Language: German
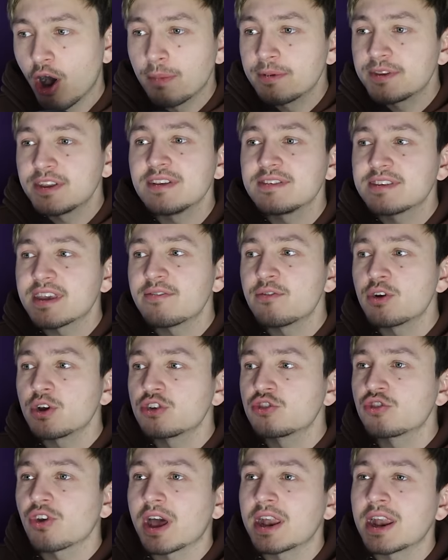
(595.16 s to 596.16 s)
ob es dieses Jahr
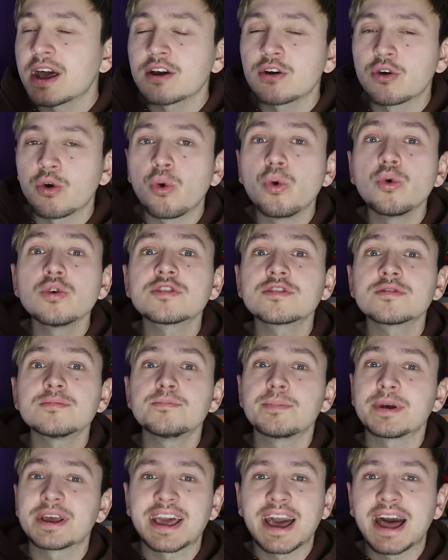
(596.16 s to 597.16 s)
wirklich zu einer
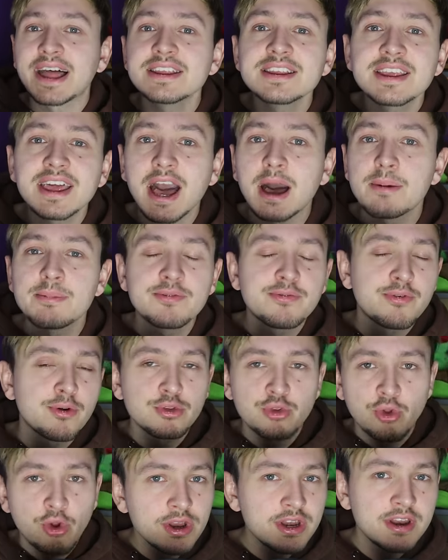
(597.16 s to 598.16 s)
großen Bekanntgabe
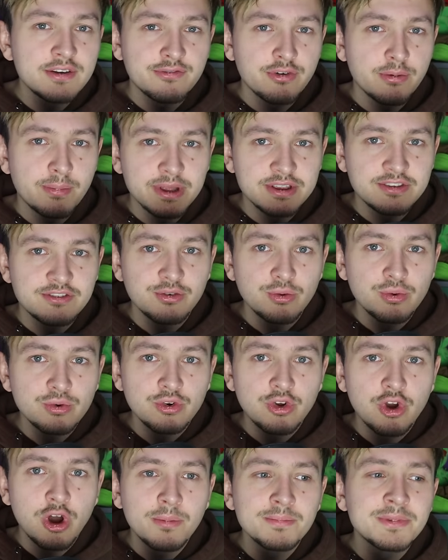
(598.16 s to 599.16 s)
von neuen
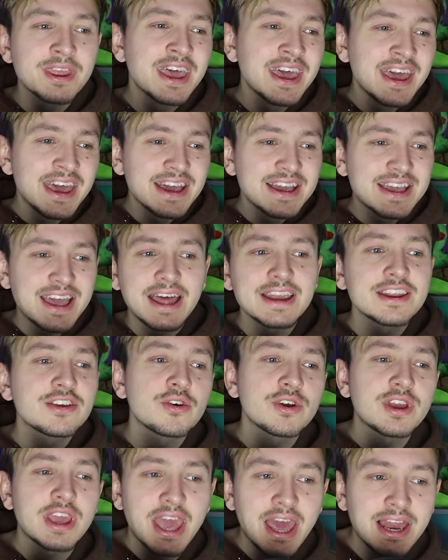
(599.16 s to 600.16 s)
Informationen kommt, kann
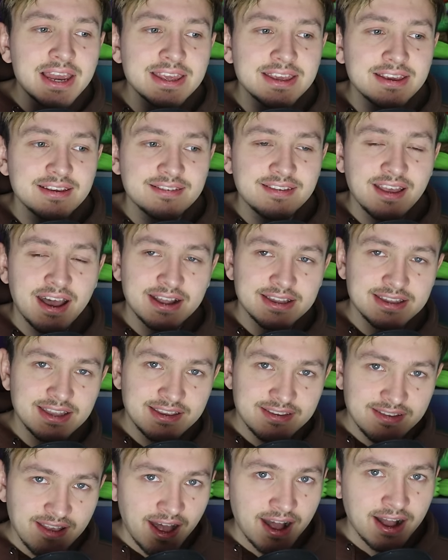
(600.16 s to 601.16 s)
ich euch ehrlich gesagt
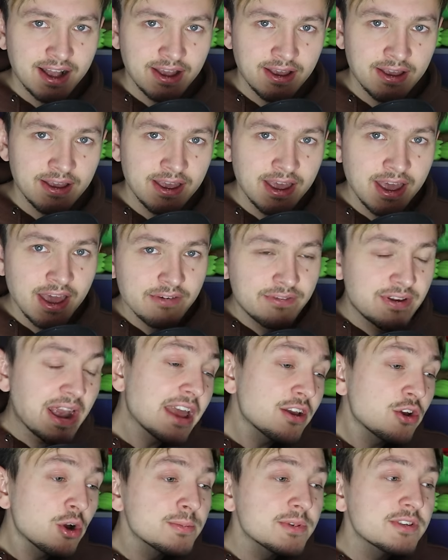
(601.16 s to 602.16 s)
nicht sagen.
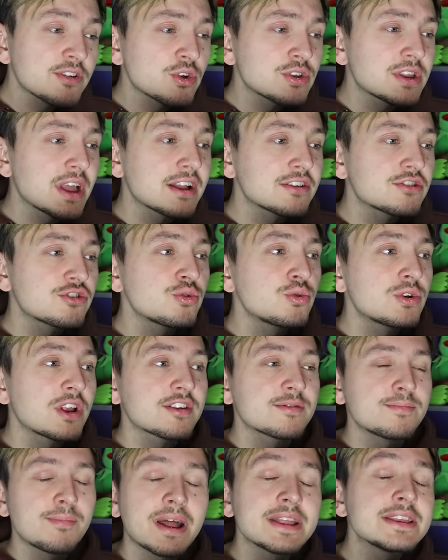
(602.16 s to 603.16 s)
Vielleicht kommt es auch dazu,
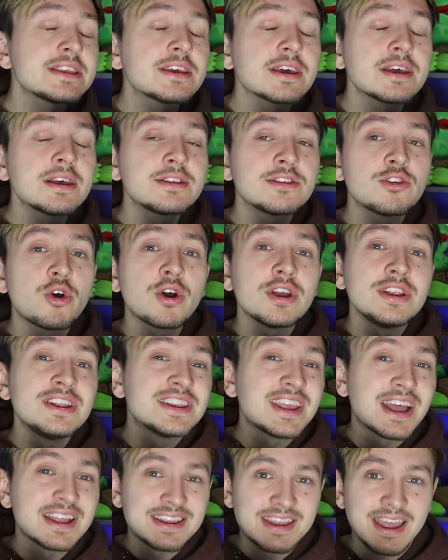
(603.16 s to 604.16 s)
dass manche
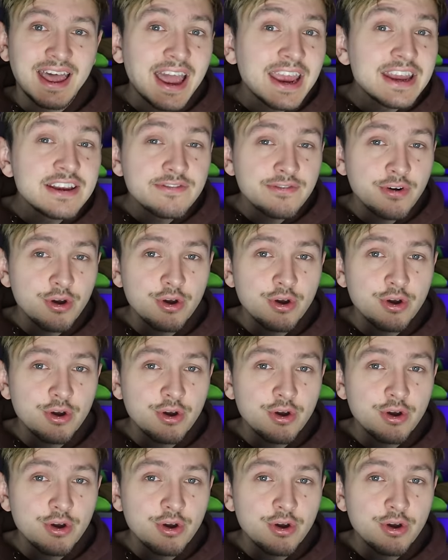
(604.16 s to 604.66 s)
neuen Dateien